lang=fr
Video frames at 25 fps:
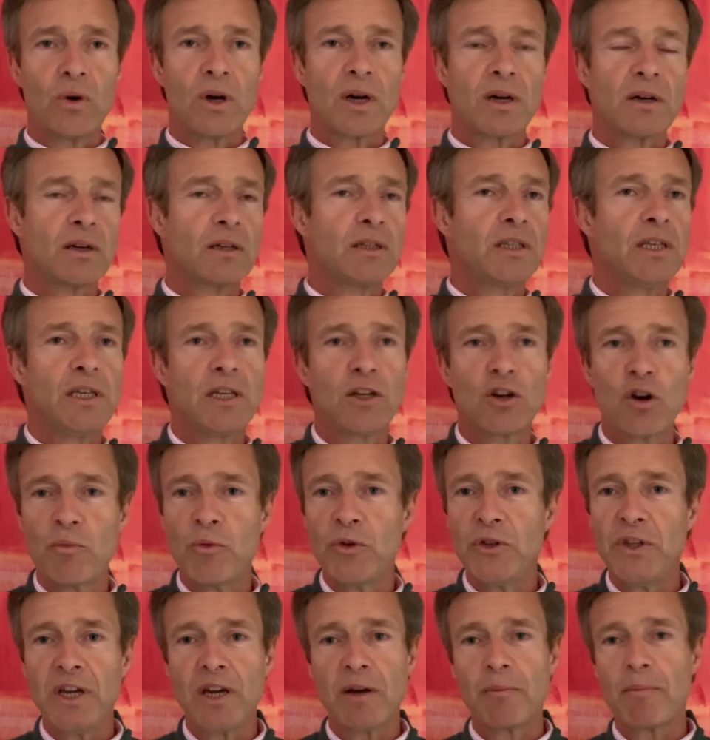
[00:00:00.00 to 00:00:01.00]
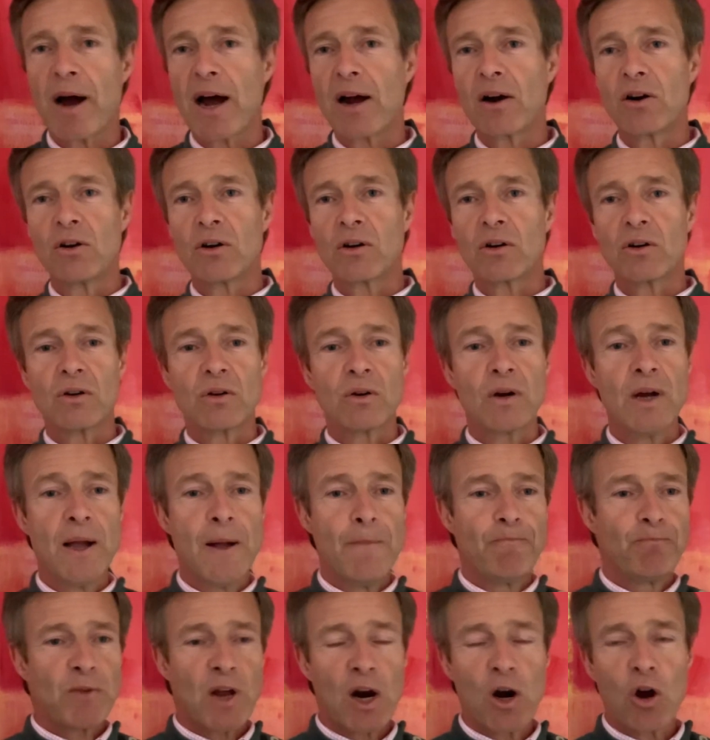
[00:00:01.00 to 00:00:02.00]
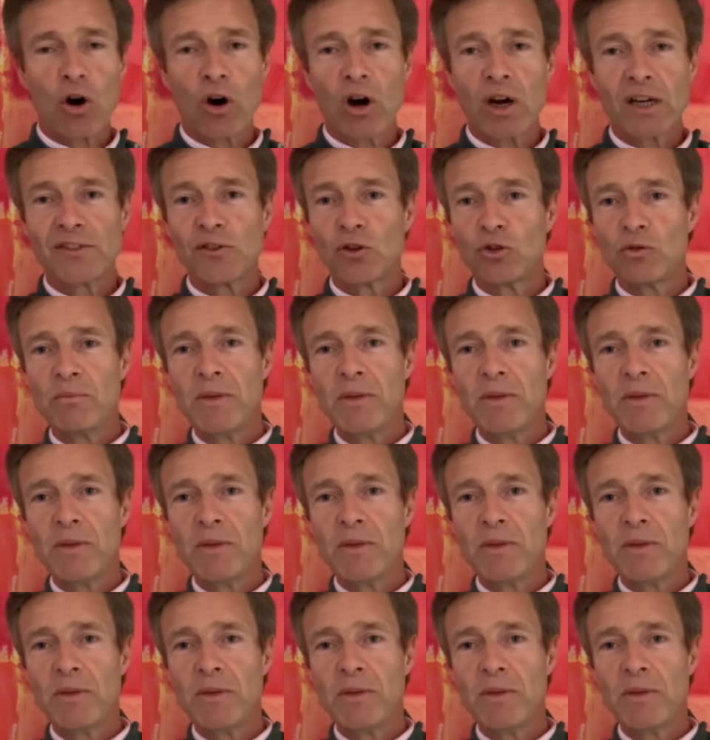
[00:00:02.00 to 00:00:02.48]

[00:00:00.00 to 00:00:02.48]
Hein. Ils communiquent par leur, euh, réseau de